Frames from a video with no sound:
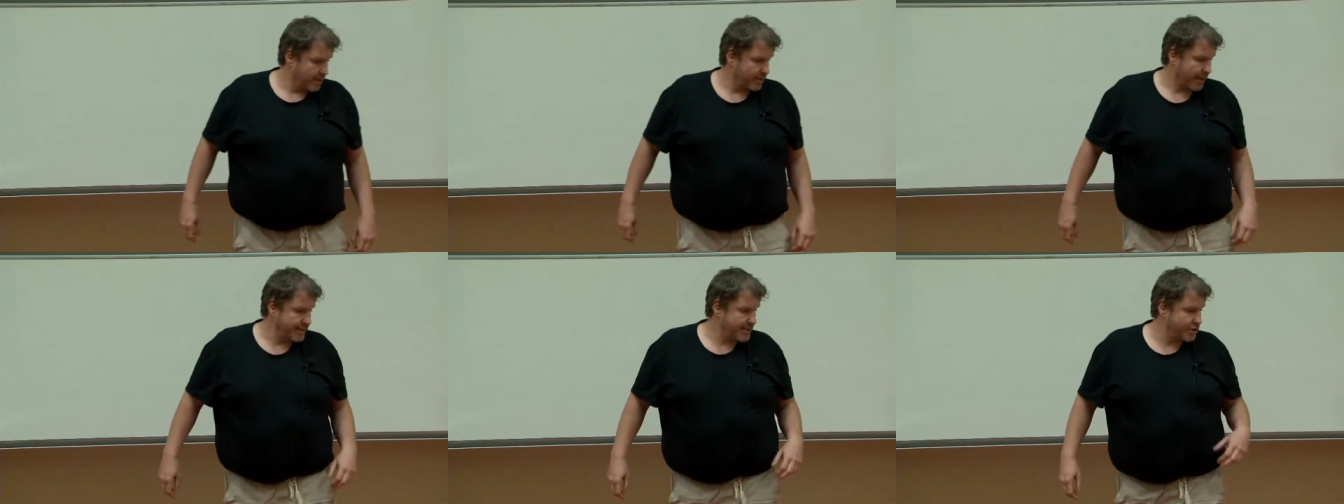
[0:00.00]

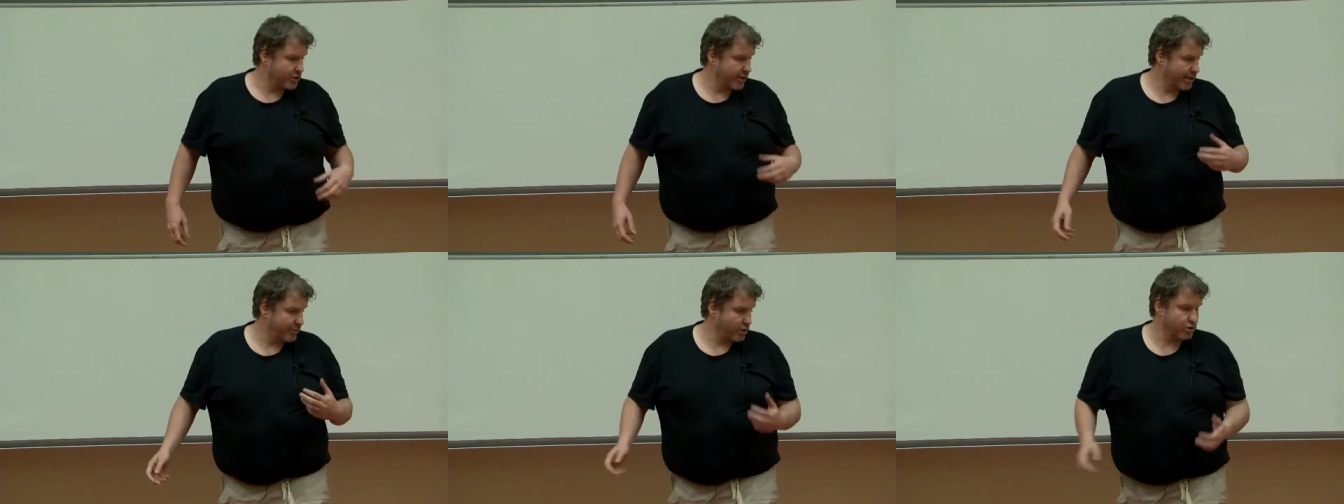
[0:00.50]

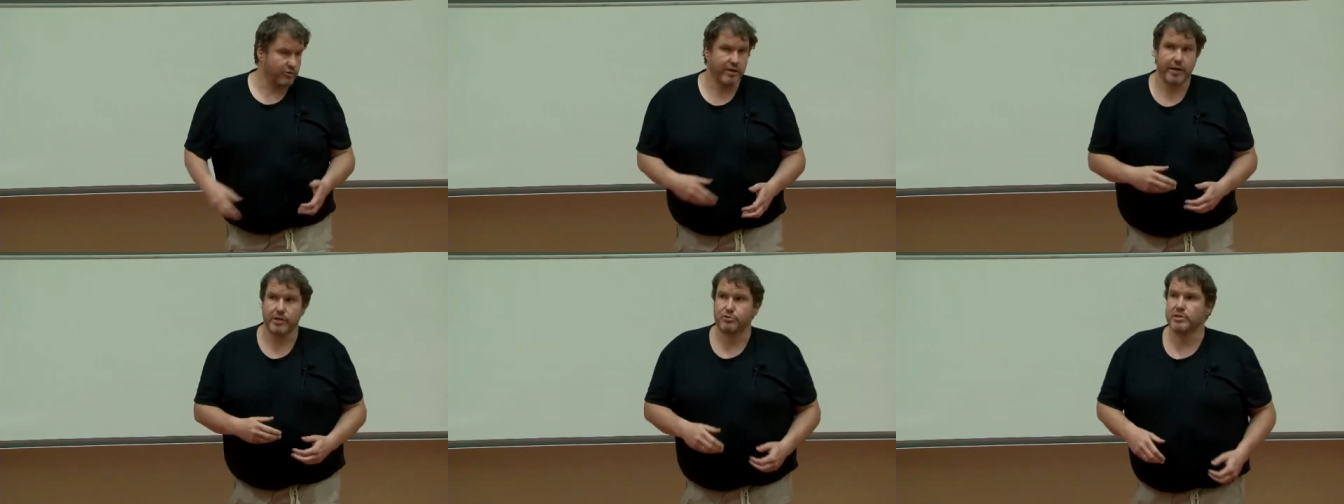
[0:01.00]
Traditionnellement, je
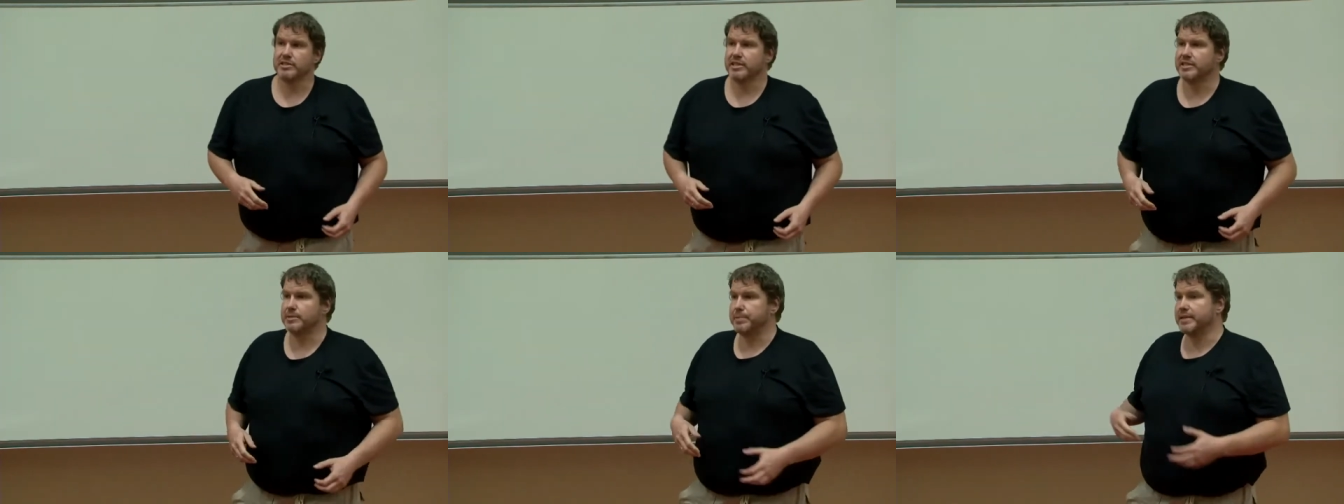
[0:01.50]
vais utiliser
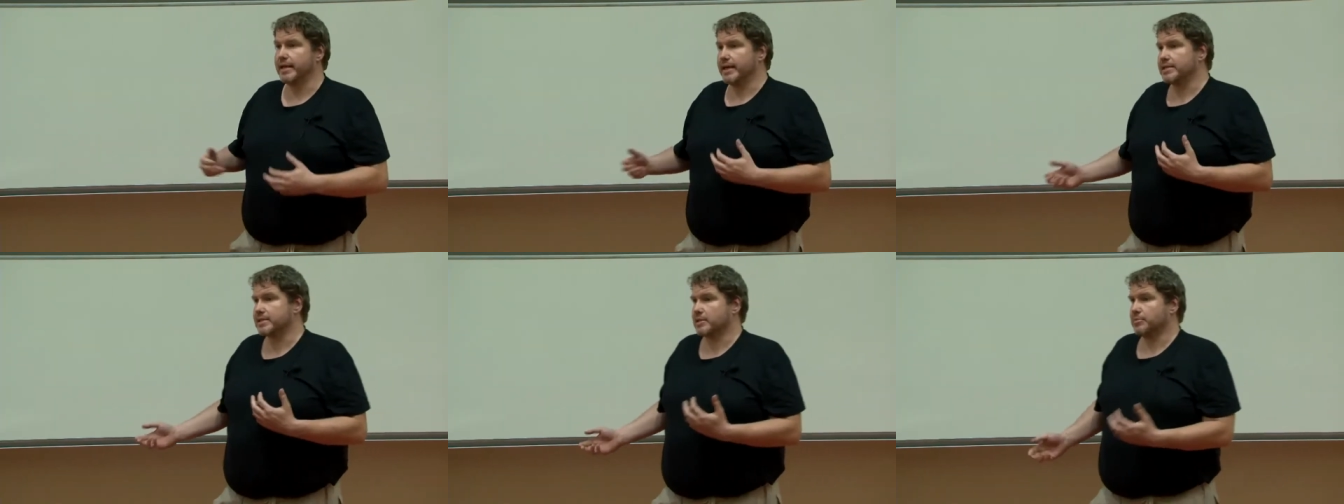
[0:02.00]
ici
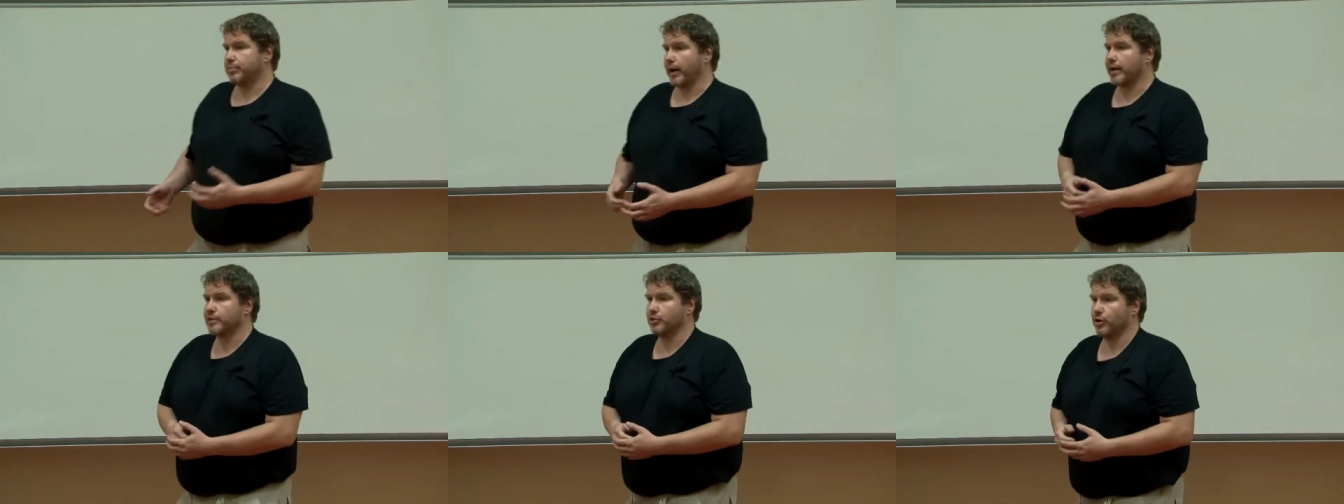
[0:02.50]
pi-test, par
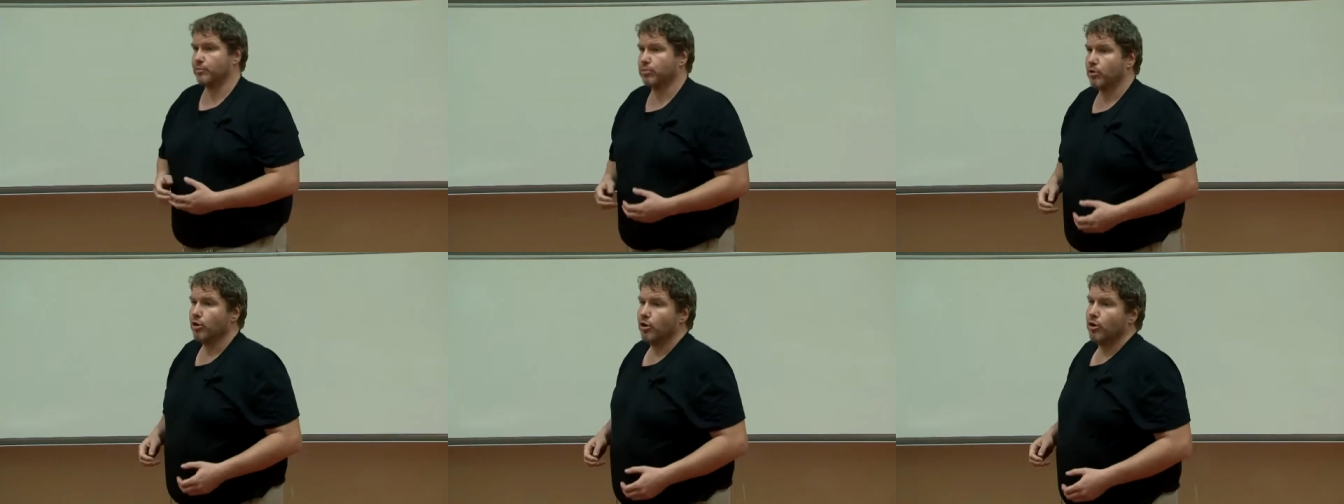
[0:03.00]
exemple,
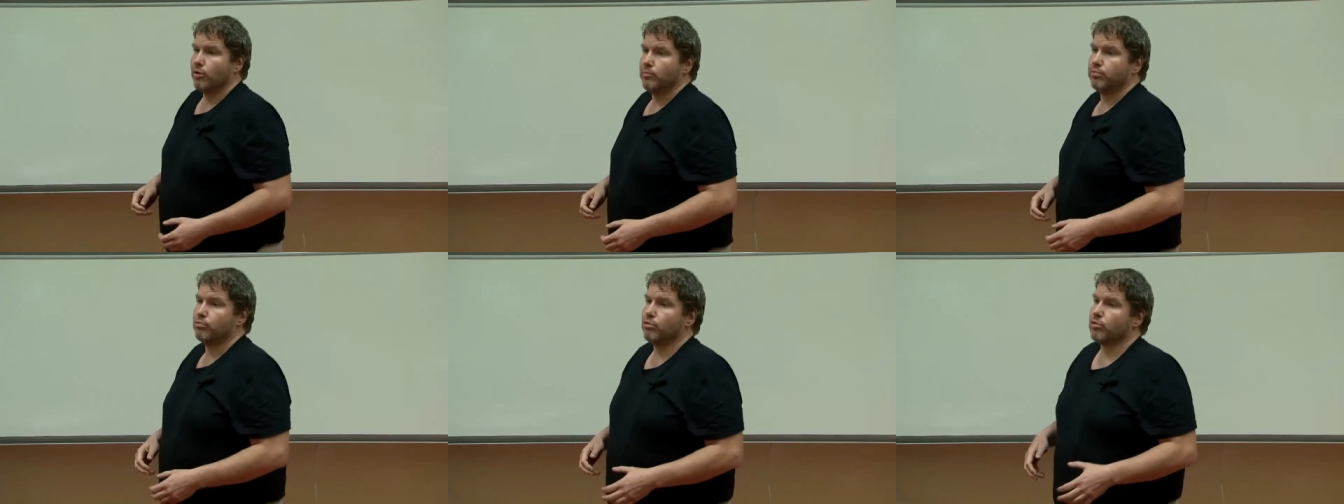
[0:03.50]

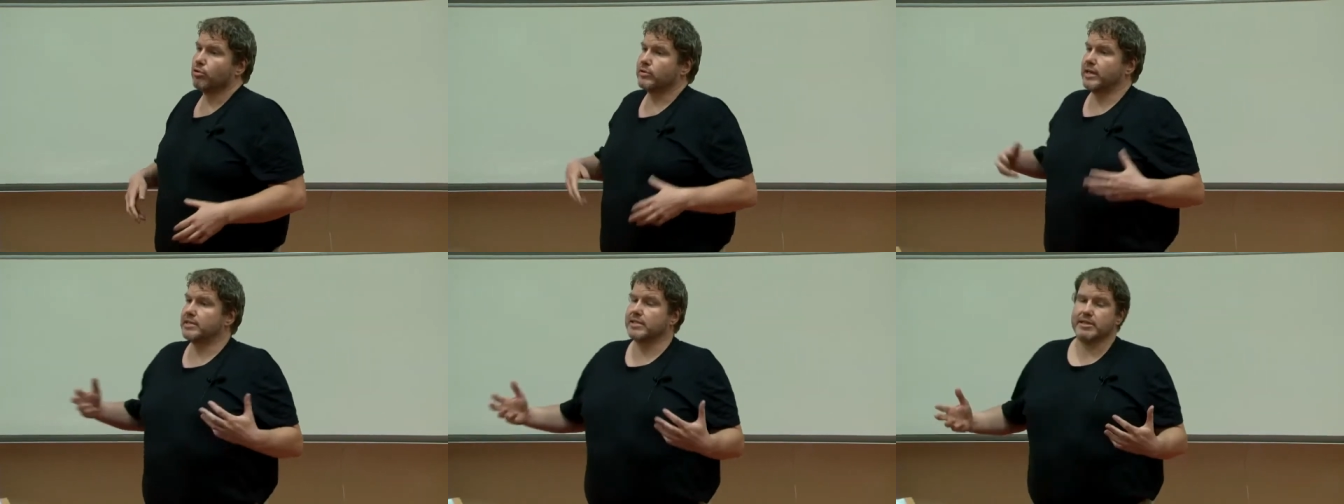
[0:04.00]
pour
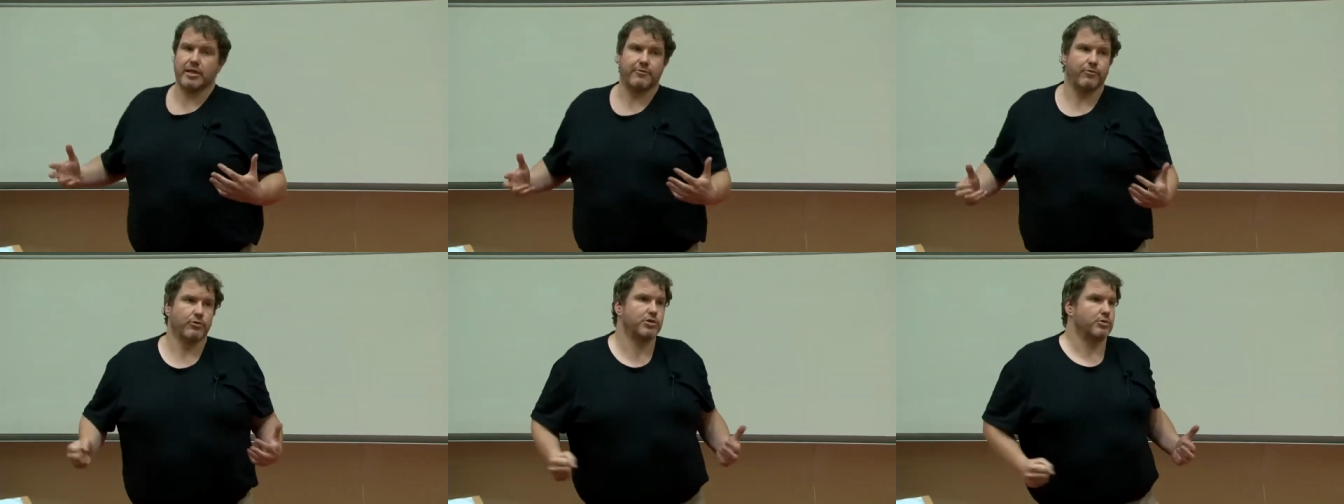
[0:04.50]
tester cette
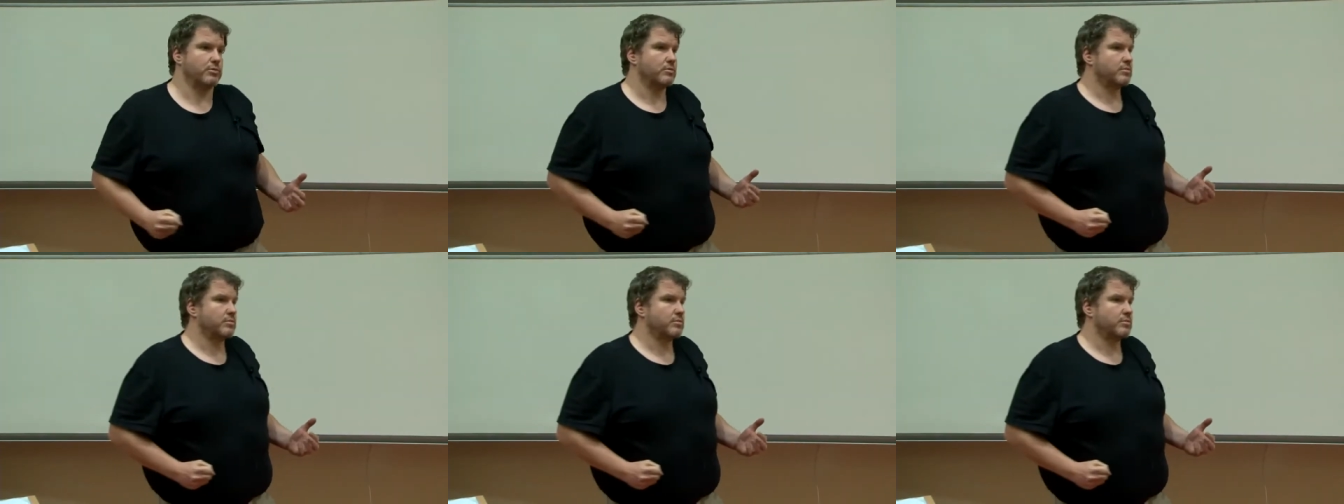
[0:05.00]
fonction.